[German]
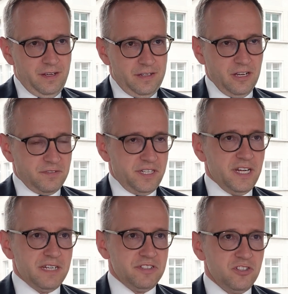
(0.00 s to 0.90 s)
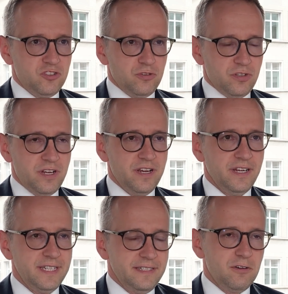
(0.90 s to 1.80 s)
Ja, also wir denken, wir sind schon
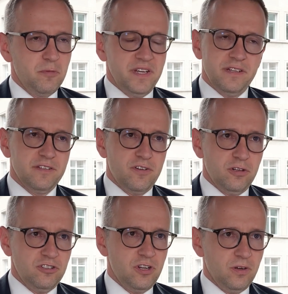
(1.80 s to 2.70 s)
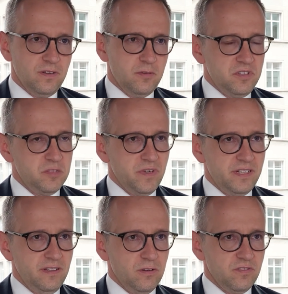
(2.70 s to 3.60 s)
recht nah am Ende der Fahnenstange, zumindest bei
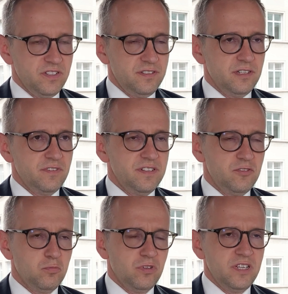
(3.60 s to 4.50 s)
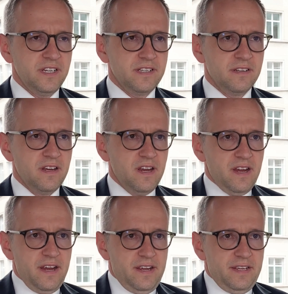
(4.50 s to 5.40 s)
den langfristigen Festhypotheken.
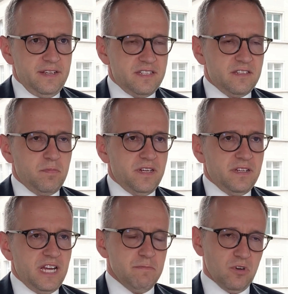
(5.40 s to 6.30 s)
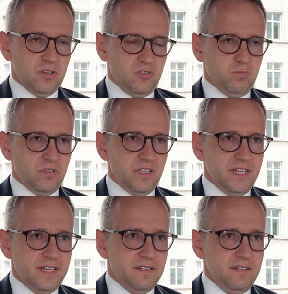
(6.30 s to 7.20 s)
Jetzt bei den
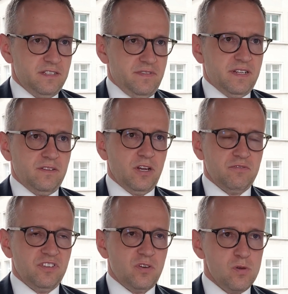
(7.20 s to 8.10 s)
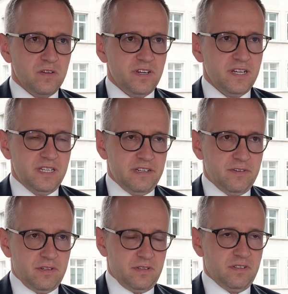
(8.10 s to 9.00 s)
Geldmarkthypotheken, diese werden noch etwas teurer werden. Wir
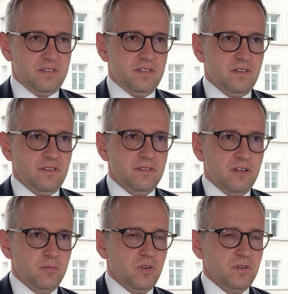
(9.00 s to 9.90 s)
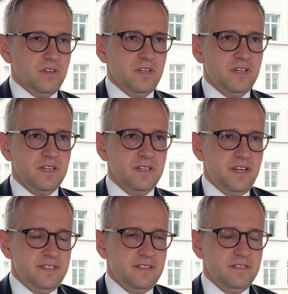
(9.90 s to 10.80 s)
erwarten, dass die Nationalbank
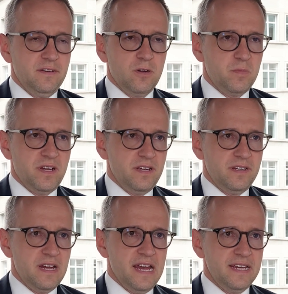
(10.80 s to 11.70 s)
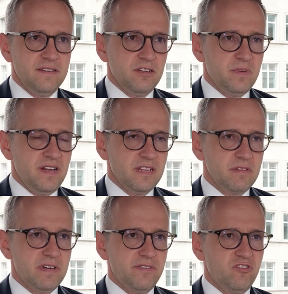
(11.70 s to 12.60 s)
nächstes Jahr bei 1 oder bei
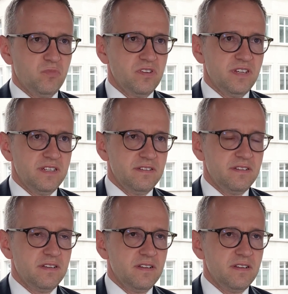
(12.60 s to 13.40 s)
1,25 Prozent